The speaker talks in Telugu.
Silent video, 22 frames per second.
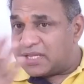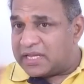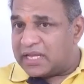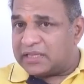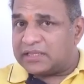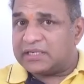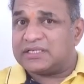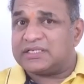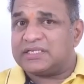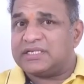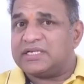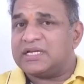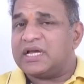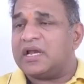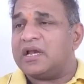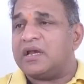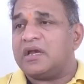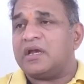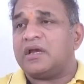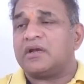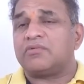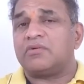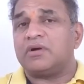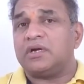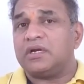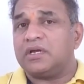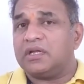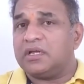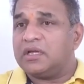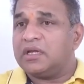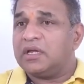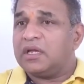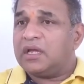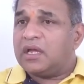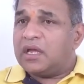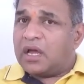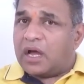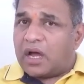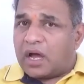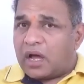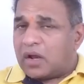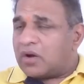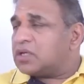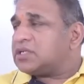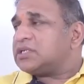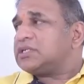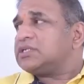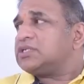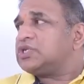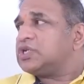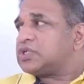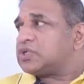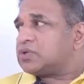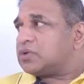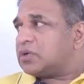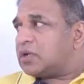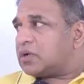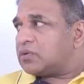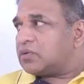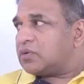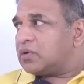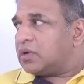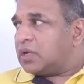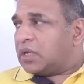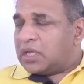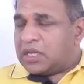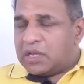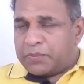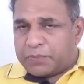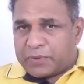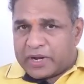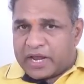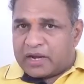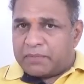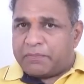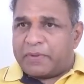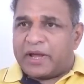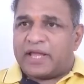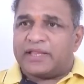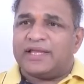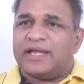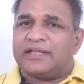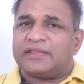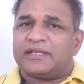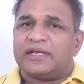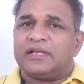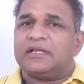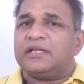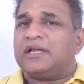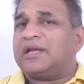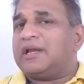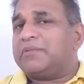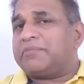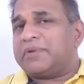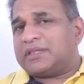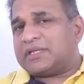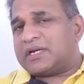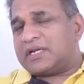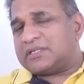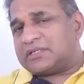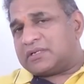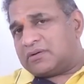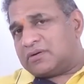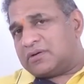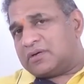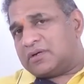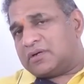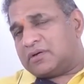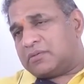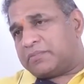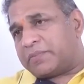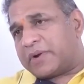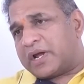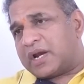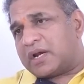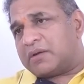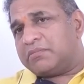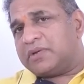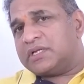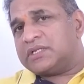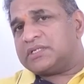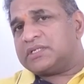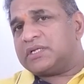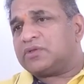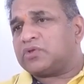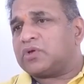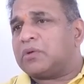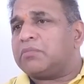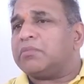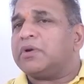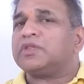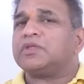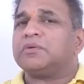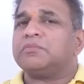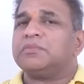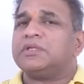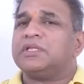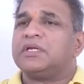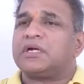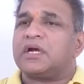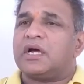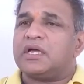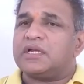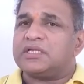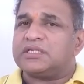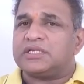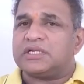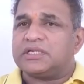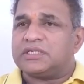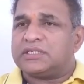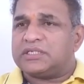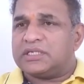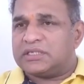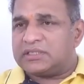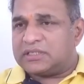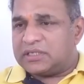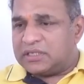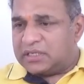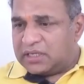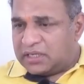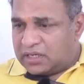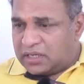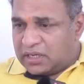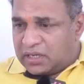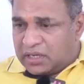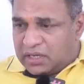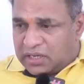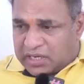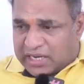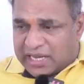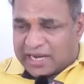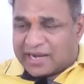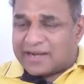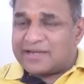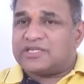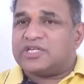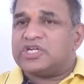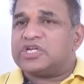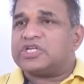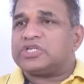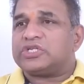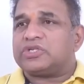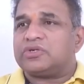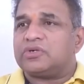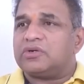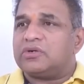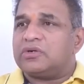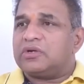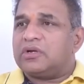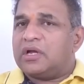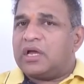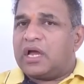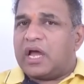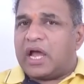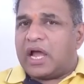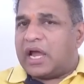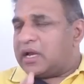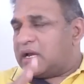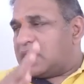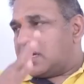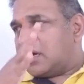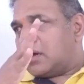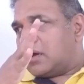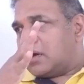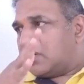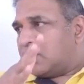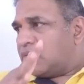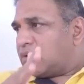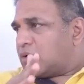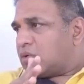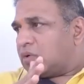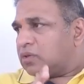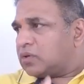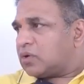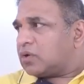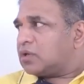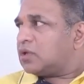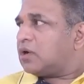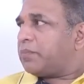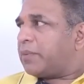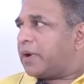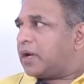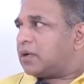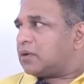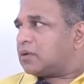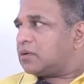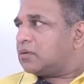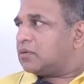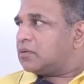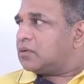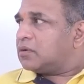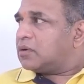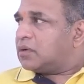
పాదయాత్ర చేయాలి అనేటువంటి ఆలోచన చేస్తున్నారు ఇప్పుడు ఆయన పాదయాత్ర ఏంటంటే భద్రాచలంలో ప్రారంభించి తొంభై తొమ్మిది కాన్స్టిట్యున్సీస్ని కనెక్ట్ చేస్తూ ఆయన ఒక వంద రోజుల పాటు